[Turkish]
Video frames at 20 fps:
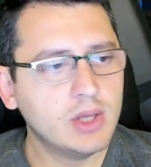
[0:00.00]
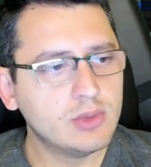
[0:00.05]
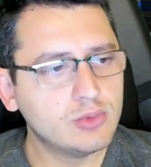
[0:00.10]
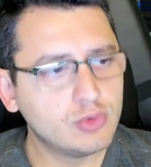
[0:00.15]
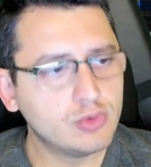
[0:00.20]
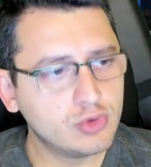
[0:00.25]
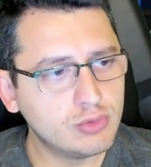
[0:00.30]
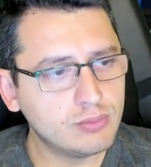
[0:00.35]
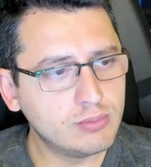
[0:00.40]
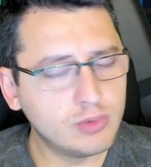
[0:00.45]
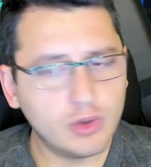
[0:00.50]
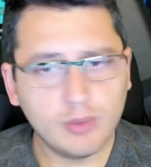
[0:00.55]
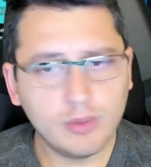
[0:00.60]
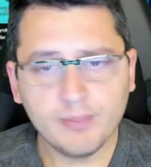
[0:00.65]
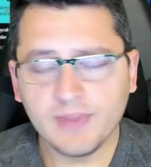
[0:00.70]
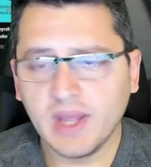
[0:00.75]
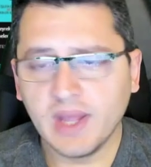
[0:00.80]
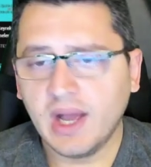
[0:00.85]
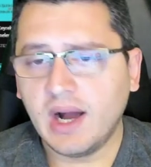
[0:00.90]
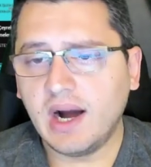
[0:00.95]
Durum bu.
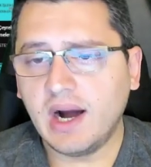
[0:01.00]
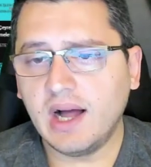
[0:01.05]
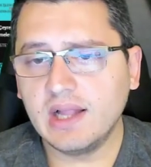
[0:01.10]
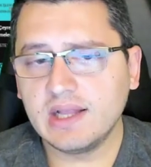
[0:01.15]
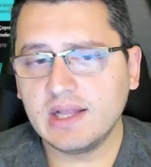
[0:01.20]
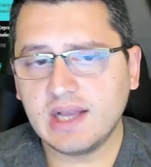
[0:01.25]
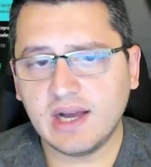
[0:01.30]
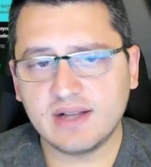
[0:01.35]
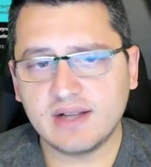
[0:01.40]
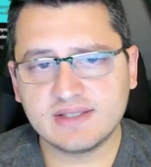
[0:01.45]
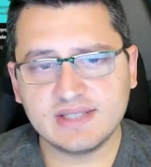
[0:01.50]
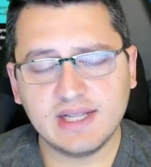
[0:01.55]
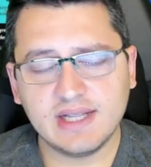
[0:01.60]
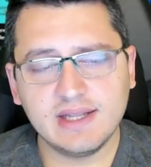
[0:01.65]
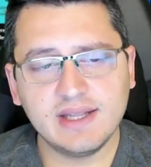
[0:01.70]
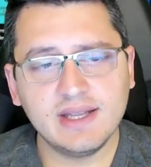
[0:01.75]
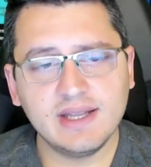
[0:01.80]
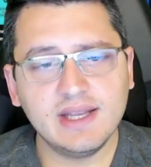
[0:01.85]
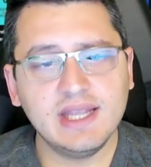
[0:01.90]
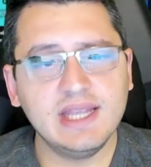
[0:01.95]
Halka
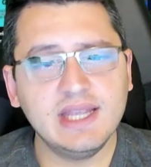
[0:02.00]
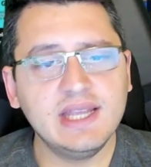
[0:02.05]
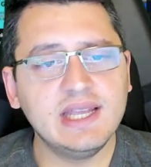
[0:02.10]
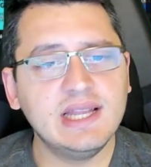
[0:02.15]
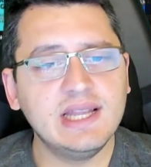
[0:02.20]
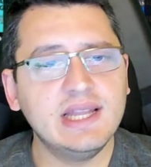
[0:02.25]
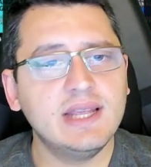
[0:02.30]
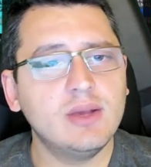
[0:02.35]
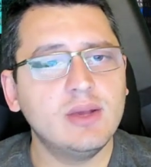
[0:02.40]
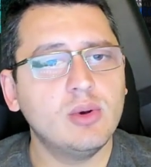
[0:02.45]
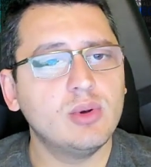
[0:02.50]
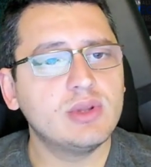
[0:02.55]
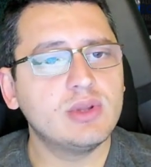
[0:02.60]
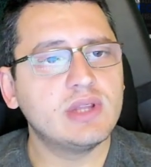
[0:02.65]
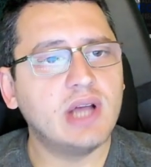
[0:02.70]
arzlarla ilgili